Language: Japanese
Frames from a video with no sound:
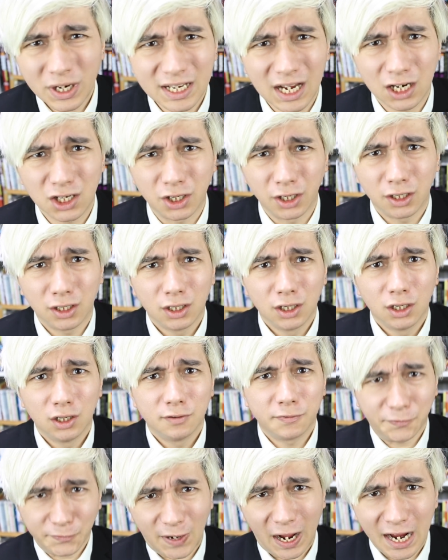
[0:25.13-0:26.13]
にかく、
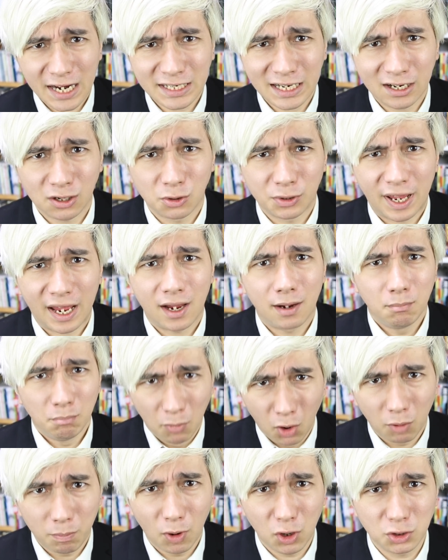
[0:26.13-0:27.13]
不快なので、
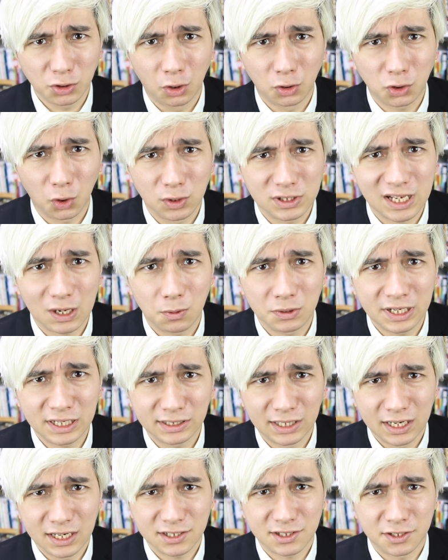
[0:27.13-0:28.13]
もう僕のお父さんを
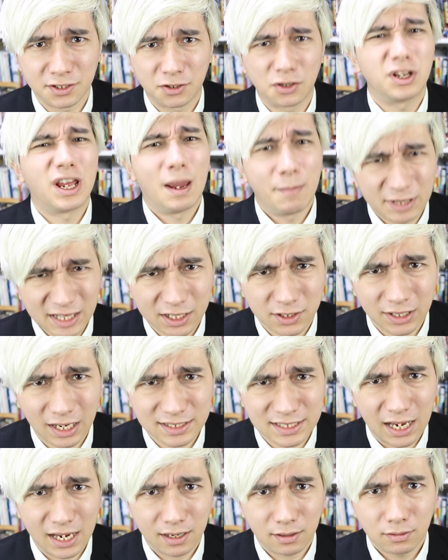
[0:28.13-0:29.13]
ネタにするのやめてくだ
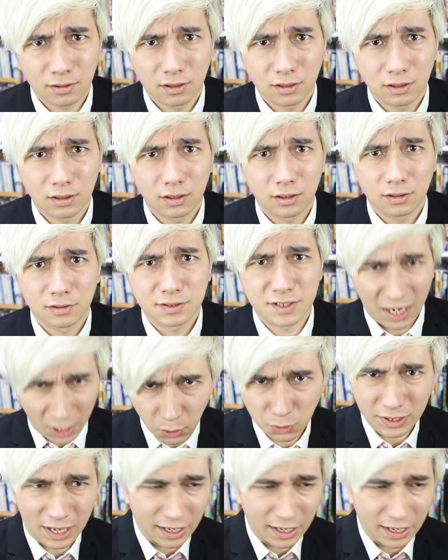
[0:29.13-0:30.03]
さい。さよ